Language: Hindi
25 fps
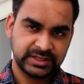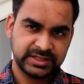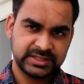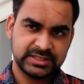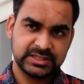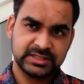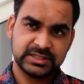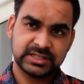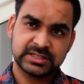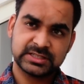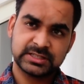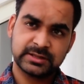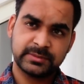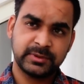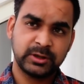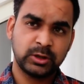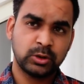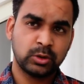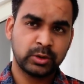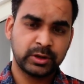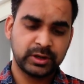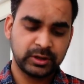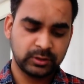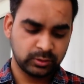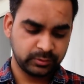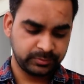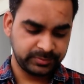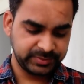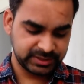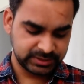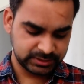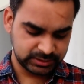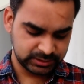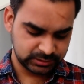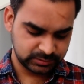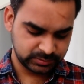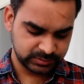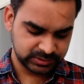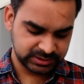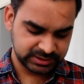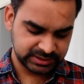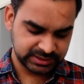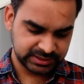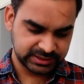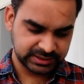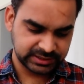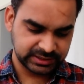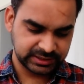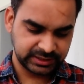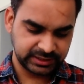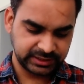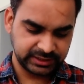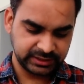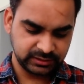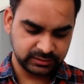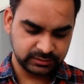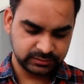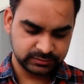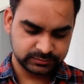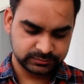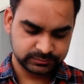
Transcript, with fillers: इसी तरह से हमें नौ के नौ पिक्स इसमें शेयर करने